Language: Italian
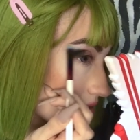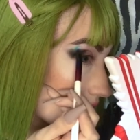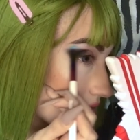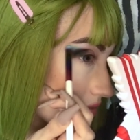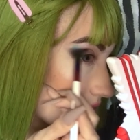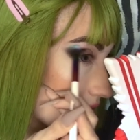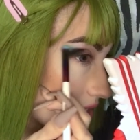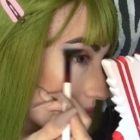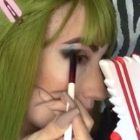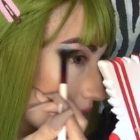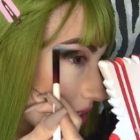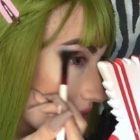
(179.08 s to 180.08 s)
Lo vado ad
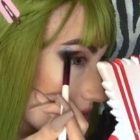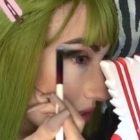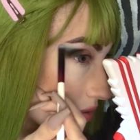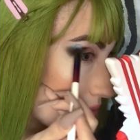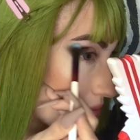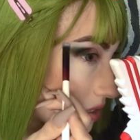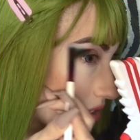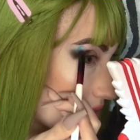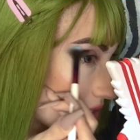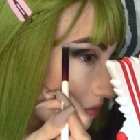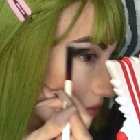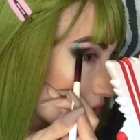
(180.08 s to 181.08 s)
applicare
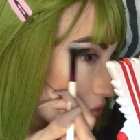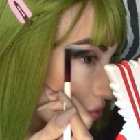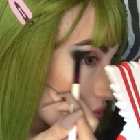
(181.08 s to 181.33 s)
qui e vado